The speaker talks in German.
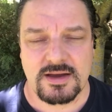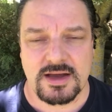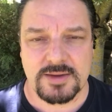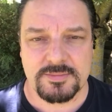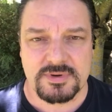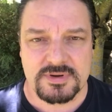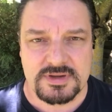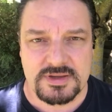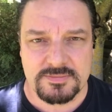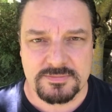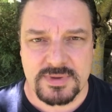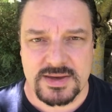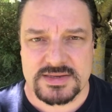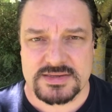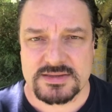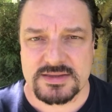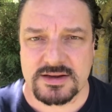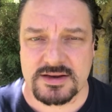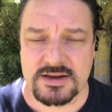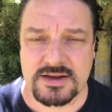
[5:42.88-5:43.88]
Aber die
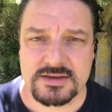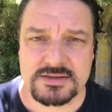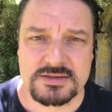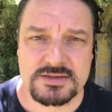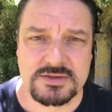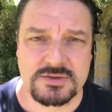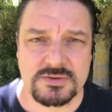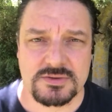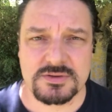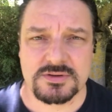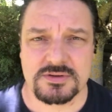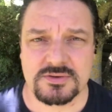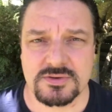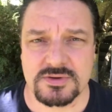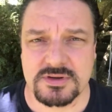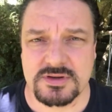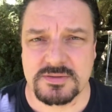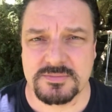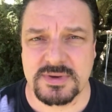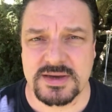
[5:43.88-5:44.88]
beste Reaktion oder
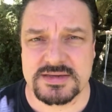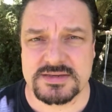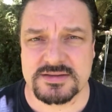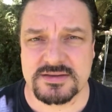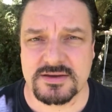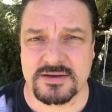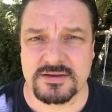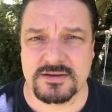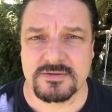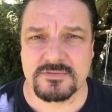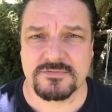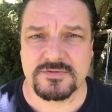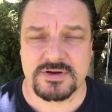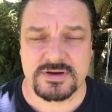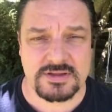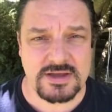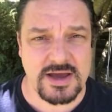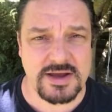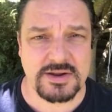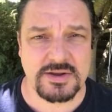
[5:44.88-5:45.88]
die beste
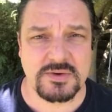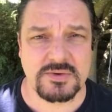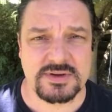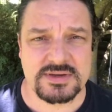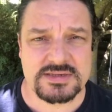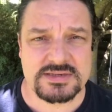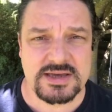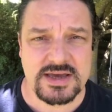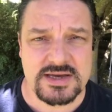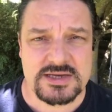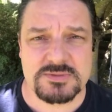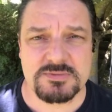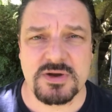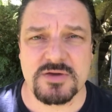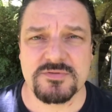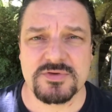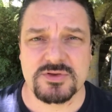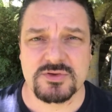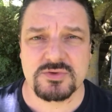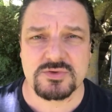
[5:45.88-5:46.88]
Verteidigung ist
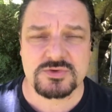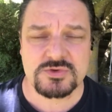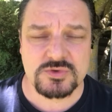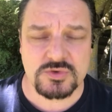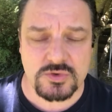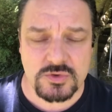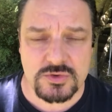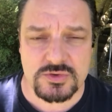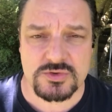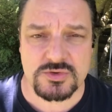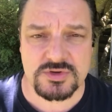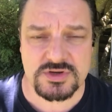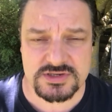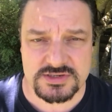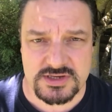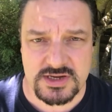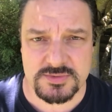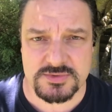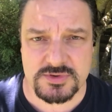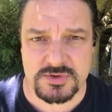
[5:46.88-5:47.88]
erstmal, wenn du zurück zu dir
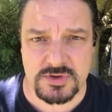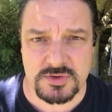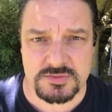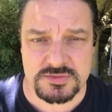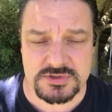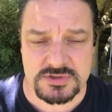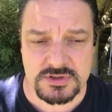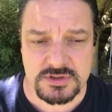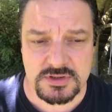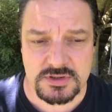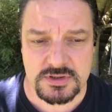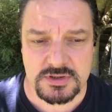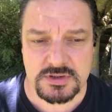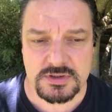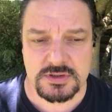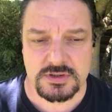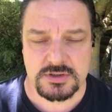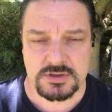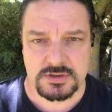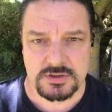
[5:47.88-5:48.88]
selbst kommst.
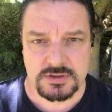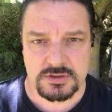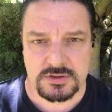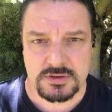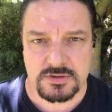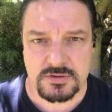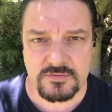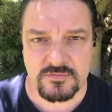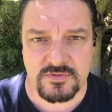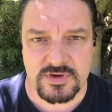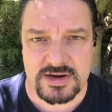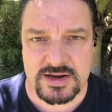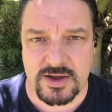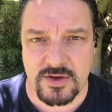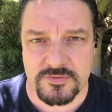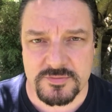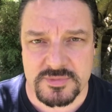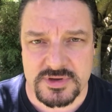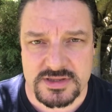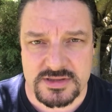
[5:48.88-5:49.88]
Weil
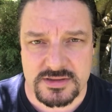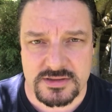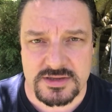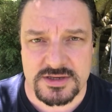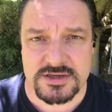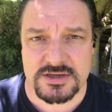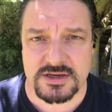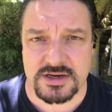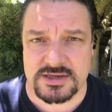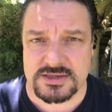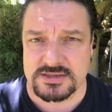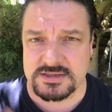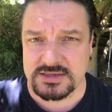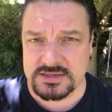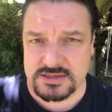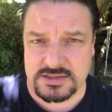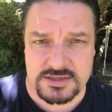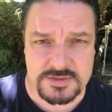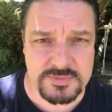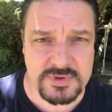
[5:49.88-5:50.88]
auch wenn man dich
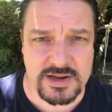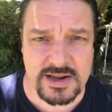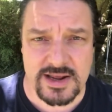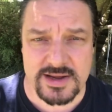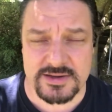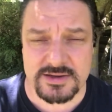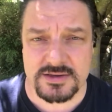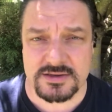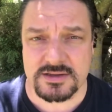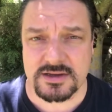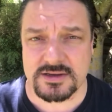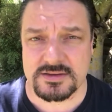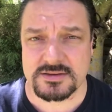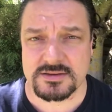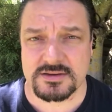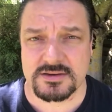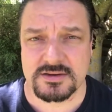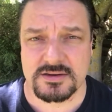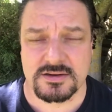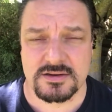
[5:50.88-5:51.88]
rassistisch beleidigt hat,
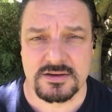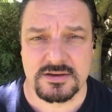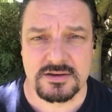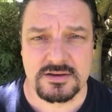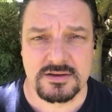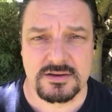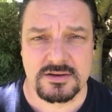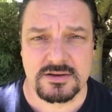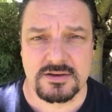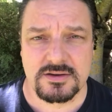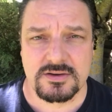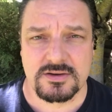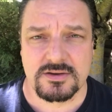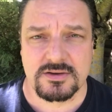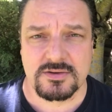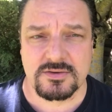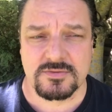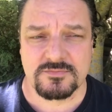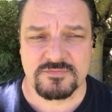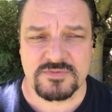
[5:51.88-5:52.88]

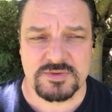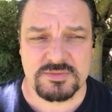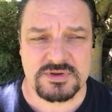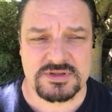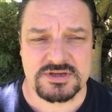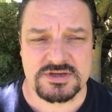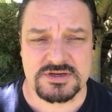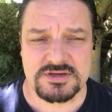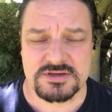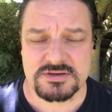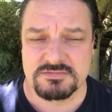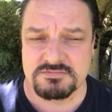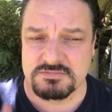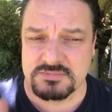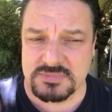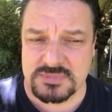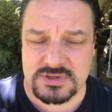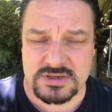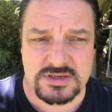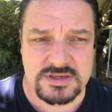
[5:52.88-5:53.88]
wenn man dich
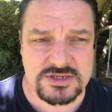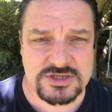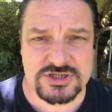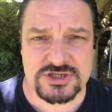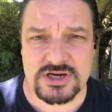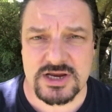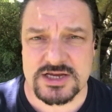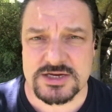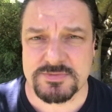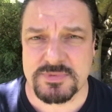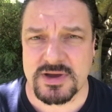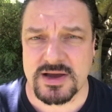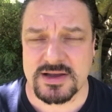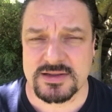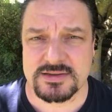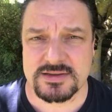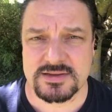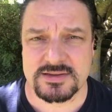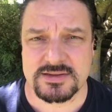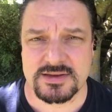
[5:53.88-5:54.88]
schlecht
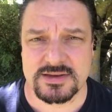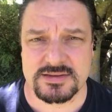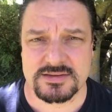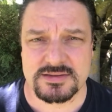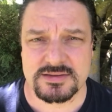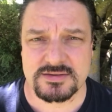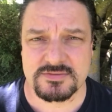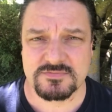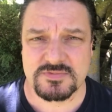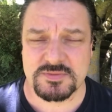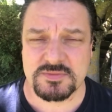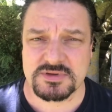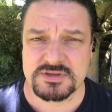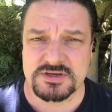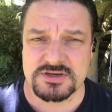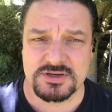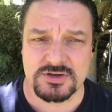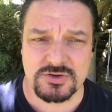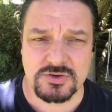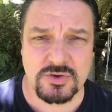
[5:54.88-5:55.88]
behandelt hat, wenn man
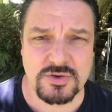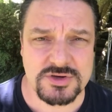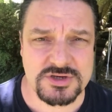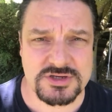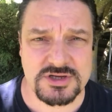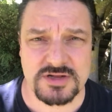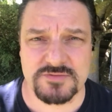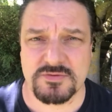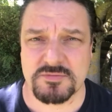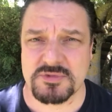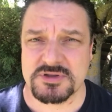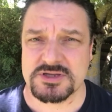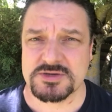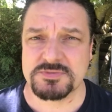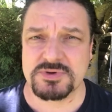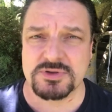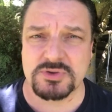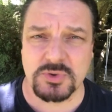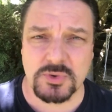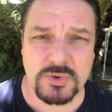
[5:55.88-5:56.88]
dich enttäuscht hat, wenn man dich
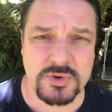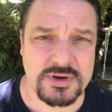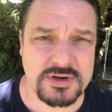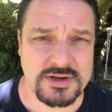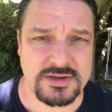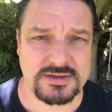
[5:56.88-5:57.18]
betrogen